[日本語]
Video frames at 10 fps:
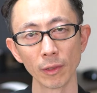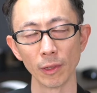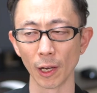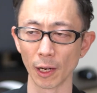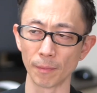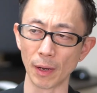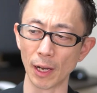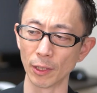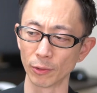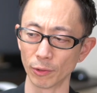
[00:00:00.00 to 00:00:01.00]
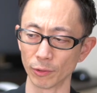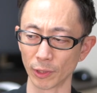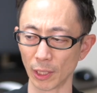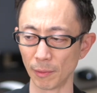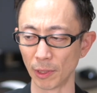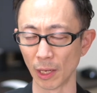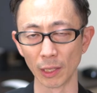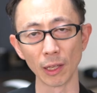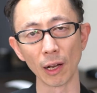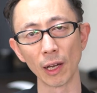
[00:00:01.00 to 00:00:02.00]
だからパワーストーンつけてみた
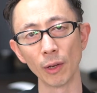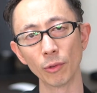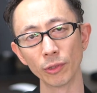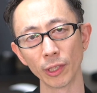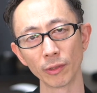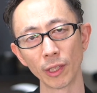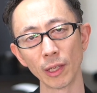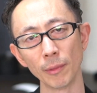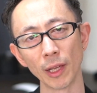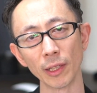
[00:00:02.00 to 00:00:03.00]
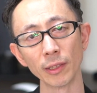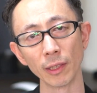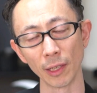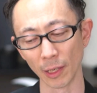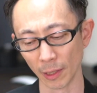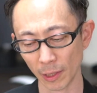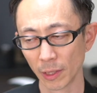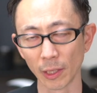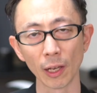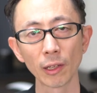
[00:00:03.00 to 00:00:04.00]
り高い宝石つけてみたりして
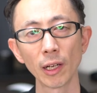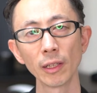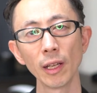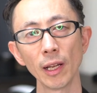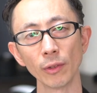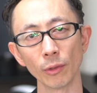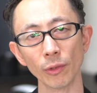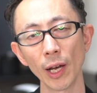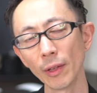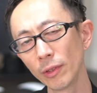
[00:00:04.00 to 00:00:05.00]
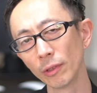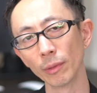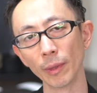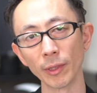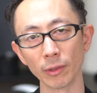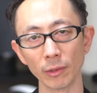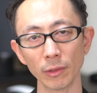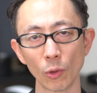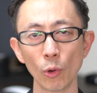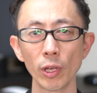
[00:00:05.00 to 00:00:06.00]
で結果が出ないと何て言うと思います
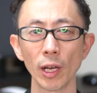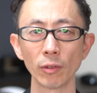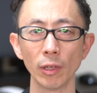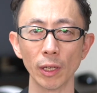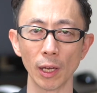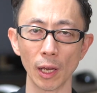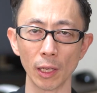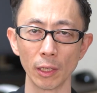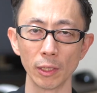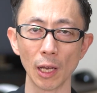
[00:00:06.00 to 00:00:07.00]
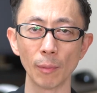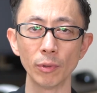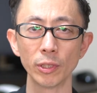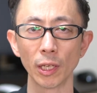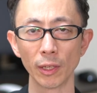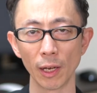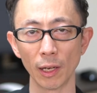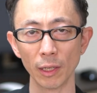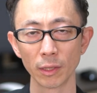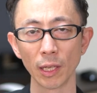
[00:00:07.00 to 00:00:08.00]
ご利益がないやぶ医者
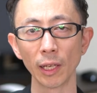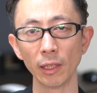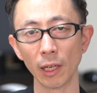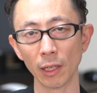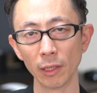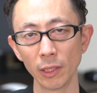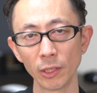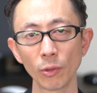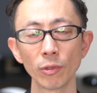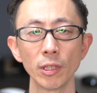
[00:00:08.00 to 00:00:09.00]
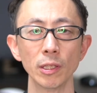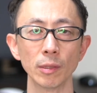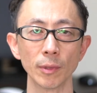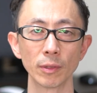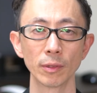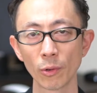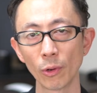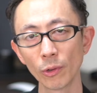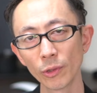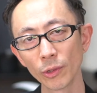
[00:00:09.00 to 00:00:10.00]
だ詐欺だ人のせいにします
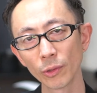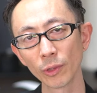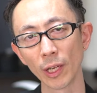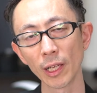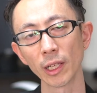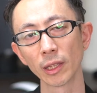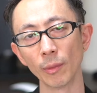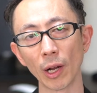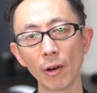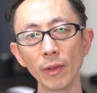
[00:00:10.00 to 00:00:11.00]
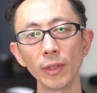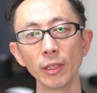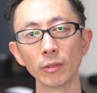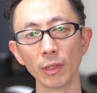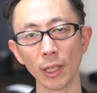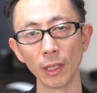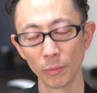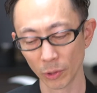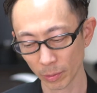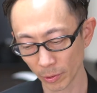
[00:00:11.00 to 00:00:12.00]
こういう人って何やっても変わんないんですね
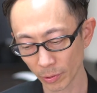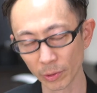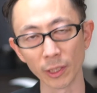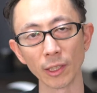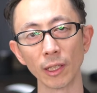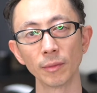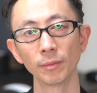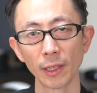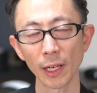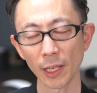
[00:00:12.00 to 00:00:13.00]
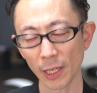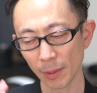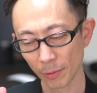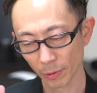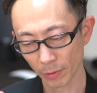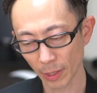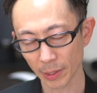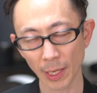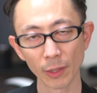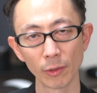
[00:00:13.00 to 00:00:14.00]
僕もそうでしただから僕は
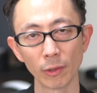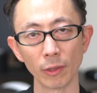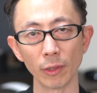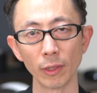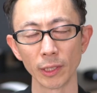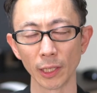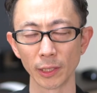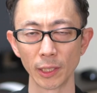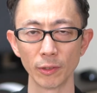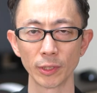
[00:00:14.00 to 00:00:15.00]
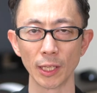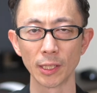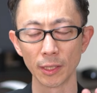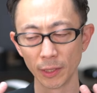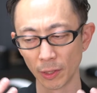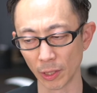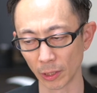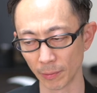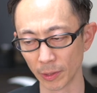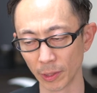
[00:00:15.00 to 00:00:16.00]
最後借金負債
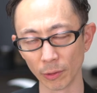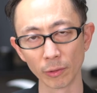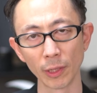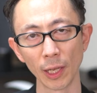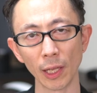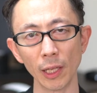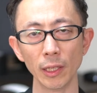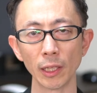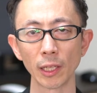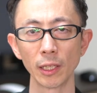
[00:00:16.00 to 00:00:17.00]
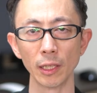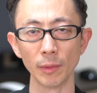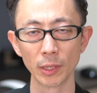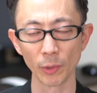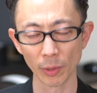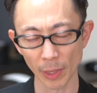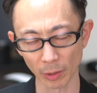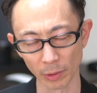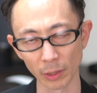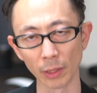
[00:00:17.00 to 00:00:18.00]
3500万背負って寝たきりで水も飲めな
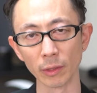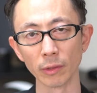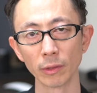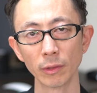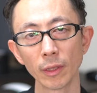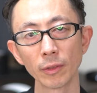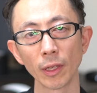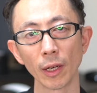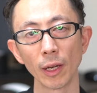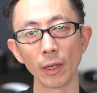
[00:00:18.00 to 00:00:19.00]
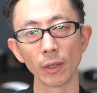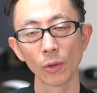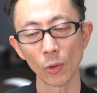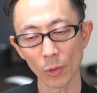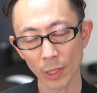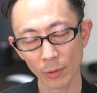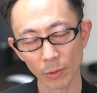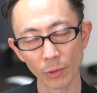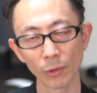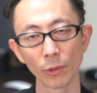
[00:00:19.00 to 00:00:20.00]
くなったんですですから効果
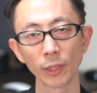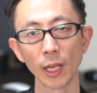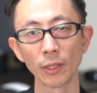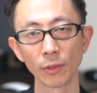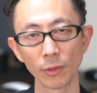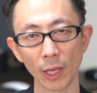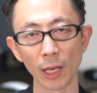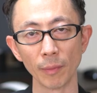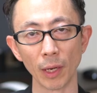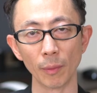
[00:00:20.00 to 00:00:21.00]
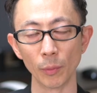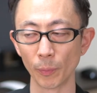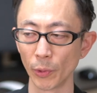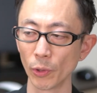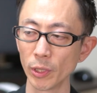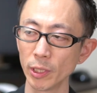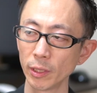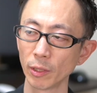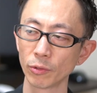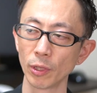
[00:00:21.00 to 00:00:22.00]
効能を期待するんであればもう病院に
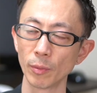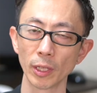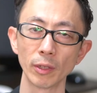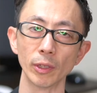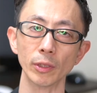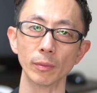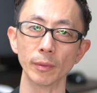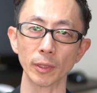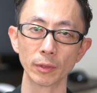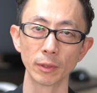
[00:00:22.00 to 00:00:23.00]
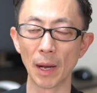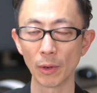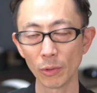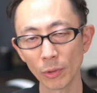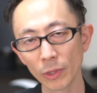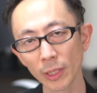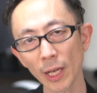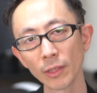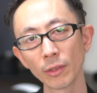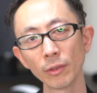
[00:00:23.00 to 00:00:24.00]
行って薬をもらった方がいいと思います魔法を期
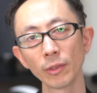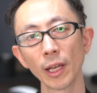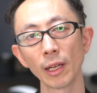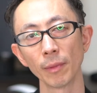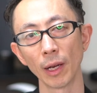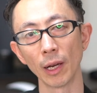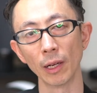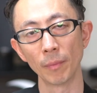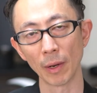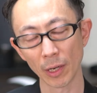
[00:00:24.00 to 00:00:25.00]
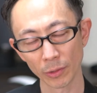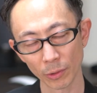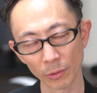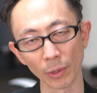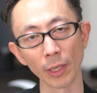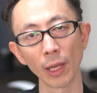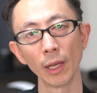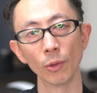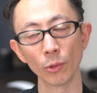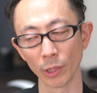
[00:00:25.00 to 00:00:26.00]
待するのであればパワーストーンとかね
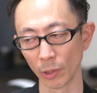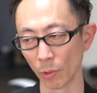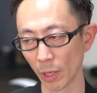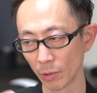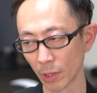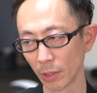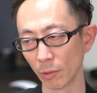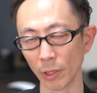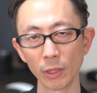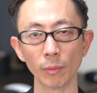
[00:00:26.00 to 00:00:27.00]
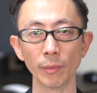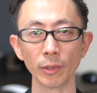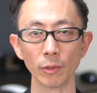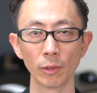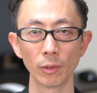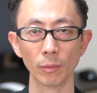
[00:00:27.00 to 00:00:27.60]
宝石にお金使った方がいいと思いますよ